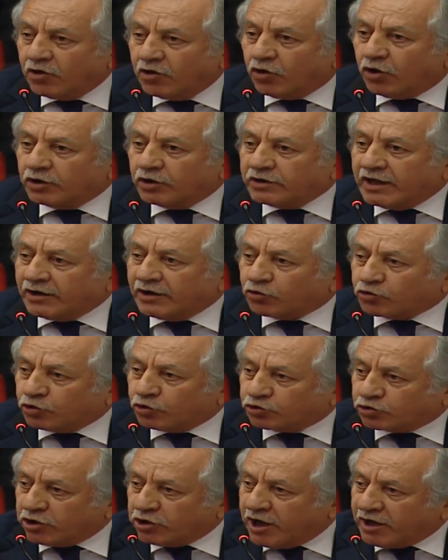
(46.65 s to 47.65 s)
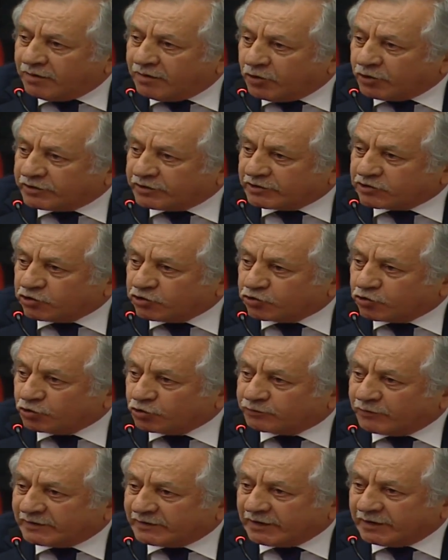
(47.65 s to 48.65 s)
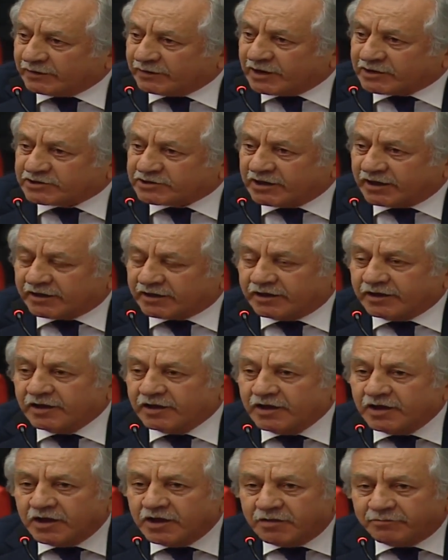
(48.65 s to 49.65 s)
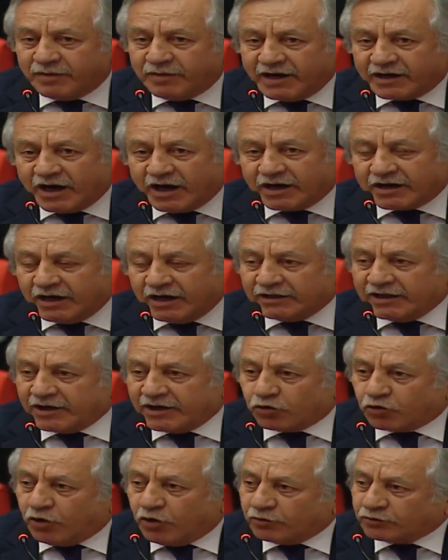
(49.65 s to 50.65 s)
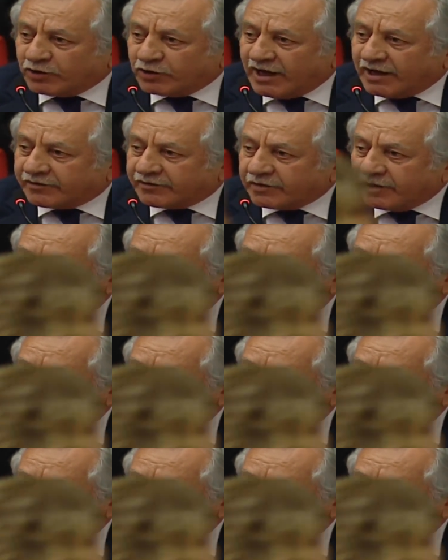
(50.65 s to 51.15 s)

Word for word: Onları kutluyorum oradaki Kürt vatandaşlarını. PKK'ları kovdular.